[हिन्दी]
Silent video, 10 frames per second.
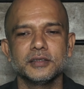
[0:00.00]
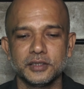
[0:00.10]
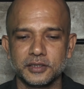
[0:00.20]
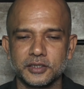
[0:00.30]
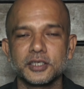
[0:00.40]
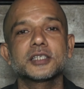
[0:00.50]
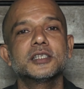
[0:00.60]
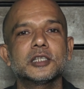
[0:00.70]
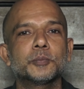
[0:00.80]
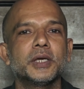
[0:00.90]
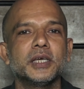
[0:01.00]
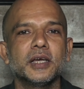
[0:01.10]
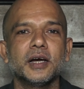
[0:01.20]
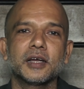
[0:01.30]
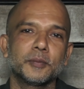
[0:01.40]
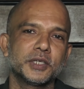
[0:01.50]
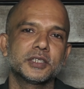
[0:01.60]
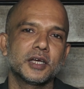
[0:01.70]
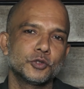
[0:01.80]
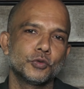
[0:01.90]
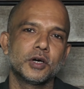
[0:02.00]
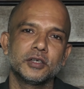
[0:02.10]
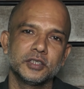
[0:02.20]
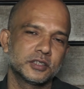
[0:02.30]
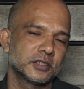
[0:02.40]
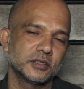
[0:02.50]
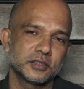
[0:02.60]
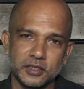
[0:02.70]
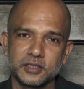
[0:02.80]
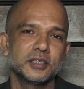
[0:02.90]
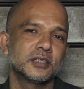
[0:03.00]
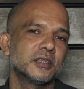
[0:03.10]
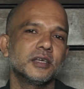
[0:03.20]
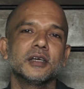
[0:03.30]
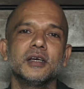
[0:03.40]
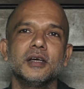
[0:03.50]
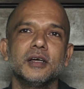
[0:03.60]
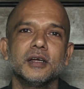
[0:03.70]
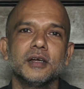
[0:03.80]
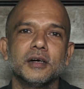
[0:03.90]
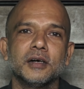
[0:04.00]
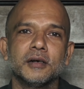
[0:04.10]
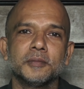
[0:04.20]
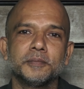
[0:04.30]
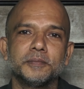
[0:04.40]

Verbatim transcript: जिस शख्सियत पे ये गाना पिक्चराइज हुआ और जिस शख्सियत ने आ,